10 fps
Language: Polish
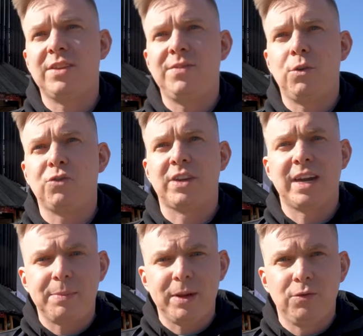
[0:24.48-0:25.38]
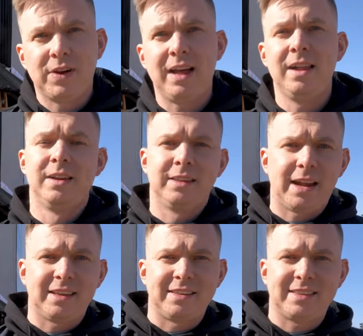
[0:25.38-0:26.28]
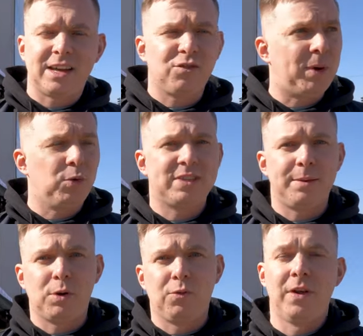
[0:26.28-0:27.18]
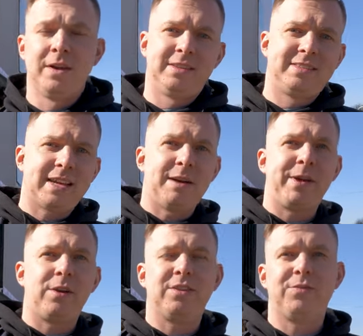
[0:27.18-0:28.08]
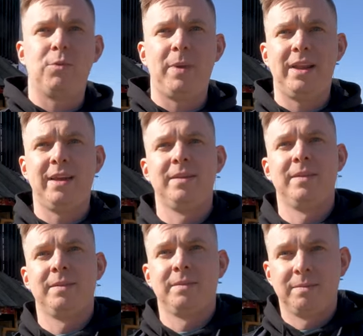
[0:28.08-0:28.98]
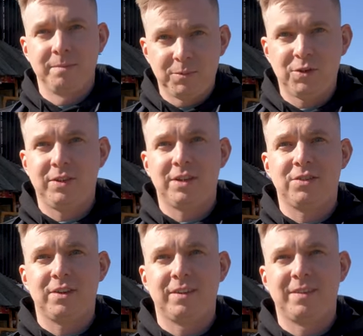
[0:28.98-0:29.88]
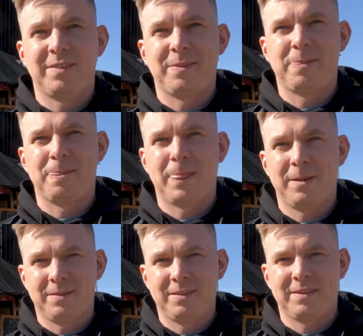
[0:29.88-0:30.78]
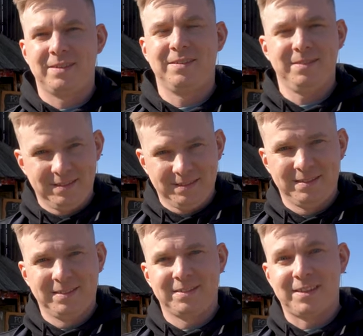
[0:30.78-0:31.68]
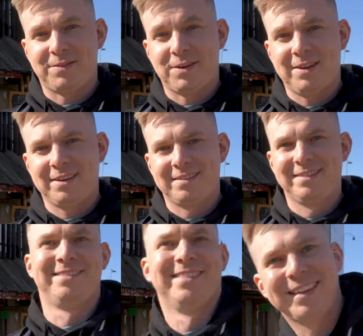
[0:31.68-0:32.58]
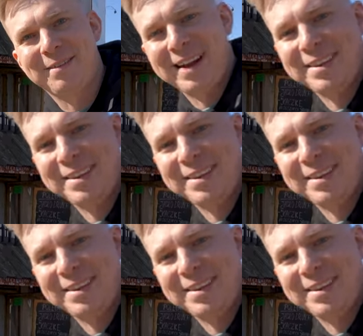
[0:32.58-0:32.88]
nazywało się Karpielówka, teraz jest karczma u ceprów, za kamerą jest wróbel. Przywitaj się. Dzień dobry. TVN. Dobra,